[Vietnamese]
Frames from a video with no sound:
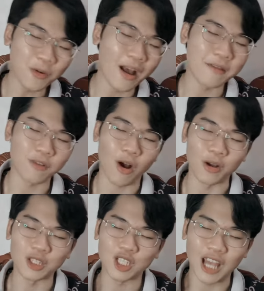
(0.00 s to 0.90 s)
quan và họ
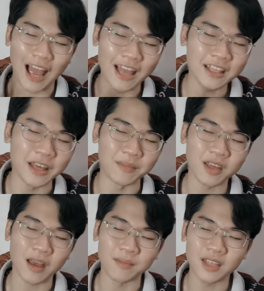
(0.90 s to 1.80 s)
trải nghiệm cái
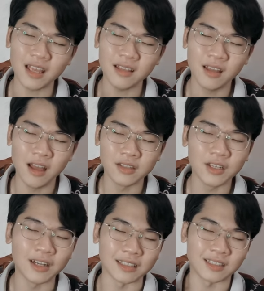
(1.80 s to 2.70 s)
cảm giác
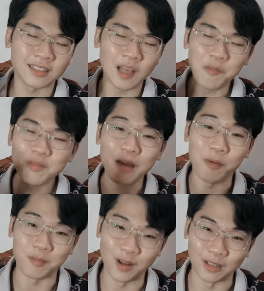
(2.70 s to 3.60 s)
như là sống lại
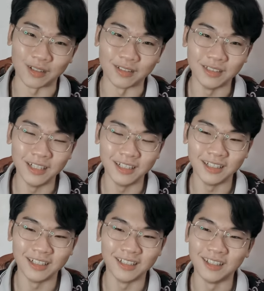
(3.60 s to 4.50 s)
một lần nữa,
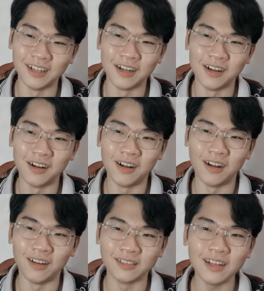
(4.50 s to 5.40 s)

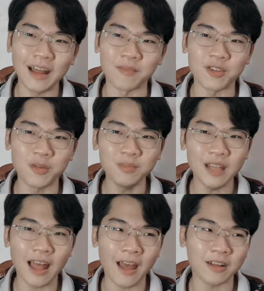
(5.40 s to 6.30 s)
nó làm cho chúng
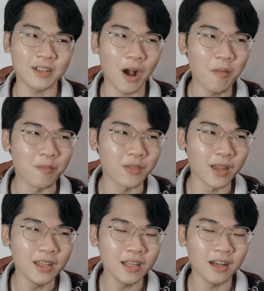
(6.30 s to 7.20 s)
ta có một
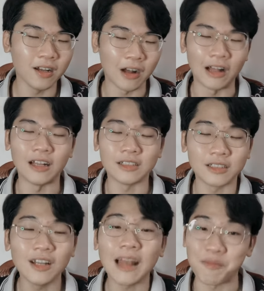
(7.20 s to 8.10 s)
tí,
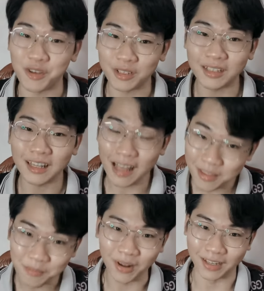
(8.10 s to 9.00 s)
nó làm cho cá
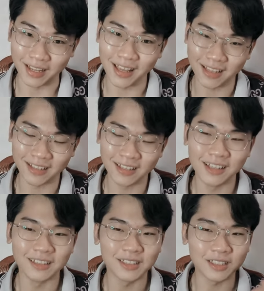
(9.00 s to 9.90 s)
nhân mình đi ha,
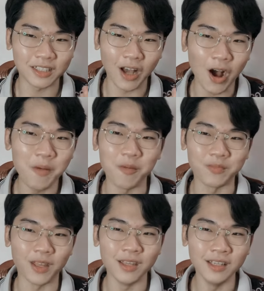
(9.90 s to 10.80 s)
có một
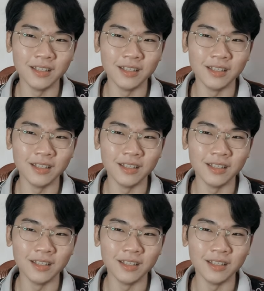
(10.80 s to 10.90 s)
tí